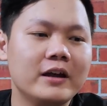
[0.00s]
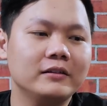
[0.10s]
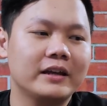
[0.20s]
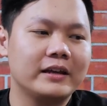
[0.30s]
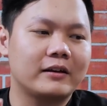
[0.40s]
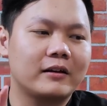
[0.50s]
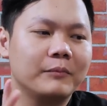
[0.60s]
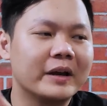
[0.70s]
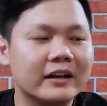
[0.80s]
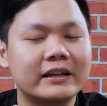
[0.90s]
nhiên thì
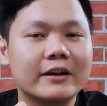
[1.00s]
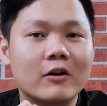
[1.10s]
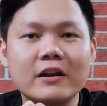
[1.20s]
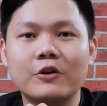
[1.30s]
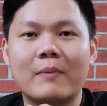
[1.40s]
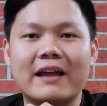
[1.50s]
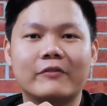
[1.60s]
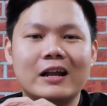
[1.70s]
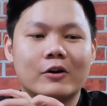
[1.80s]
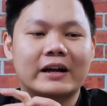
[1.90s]
mình đang thấy có rất nhiều bạn
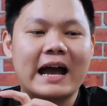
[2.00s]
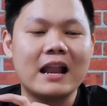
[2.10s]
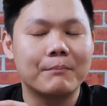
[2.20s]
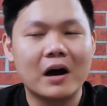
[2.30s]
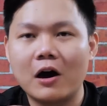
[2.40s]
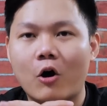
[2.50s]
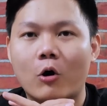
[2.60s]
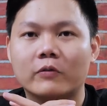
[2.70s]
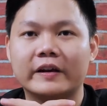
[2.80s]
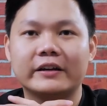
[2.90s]
vẫn đang còn khá là mơ
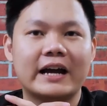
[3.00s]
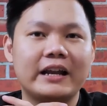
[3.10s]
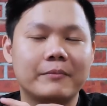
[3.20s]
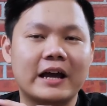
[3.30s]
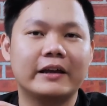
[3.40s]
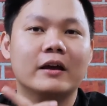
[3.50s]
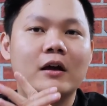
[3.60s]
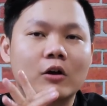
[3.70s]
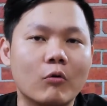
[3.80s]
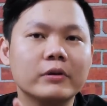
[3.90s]
hồ về những khái niệm này
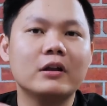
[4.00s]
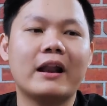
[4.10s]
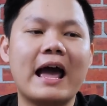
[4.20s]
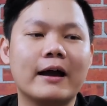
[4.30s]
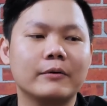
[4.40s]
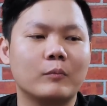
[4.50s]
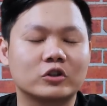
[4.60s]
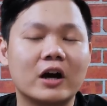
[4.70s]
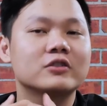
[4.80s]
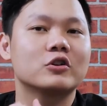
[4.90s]
cũng như là đang một
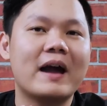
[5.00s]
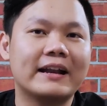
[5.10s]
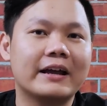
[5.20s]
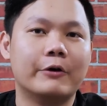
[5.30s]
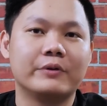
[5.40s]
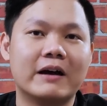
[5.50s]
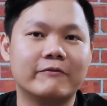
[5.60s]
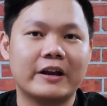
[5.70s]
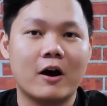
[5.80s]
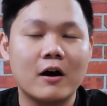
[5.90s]
cơ số bạn đang hiểu
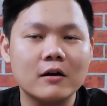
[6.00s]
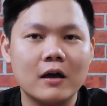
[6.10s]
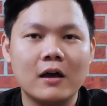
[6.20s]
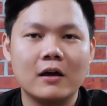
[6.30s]
nhầm về nó